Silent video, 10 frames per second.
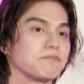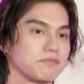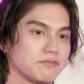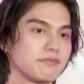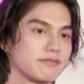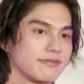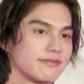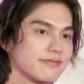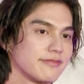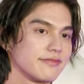ก็มีติดต่อ
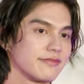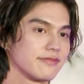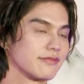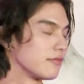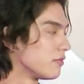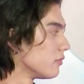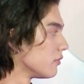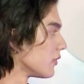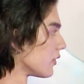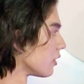ติดต่ออะไรบ้างไหมครับ
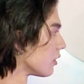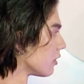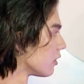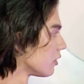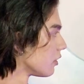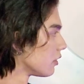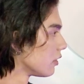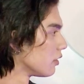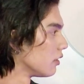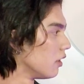มีติดต่ออะไรบ้างไหมครับ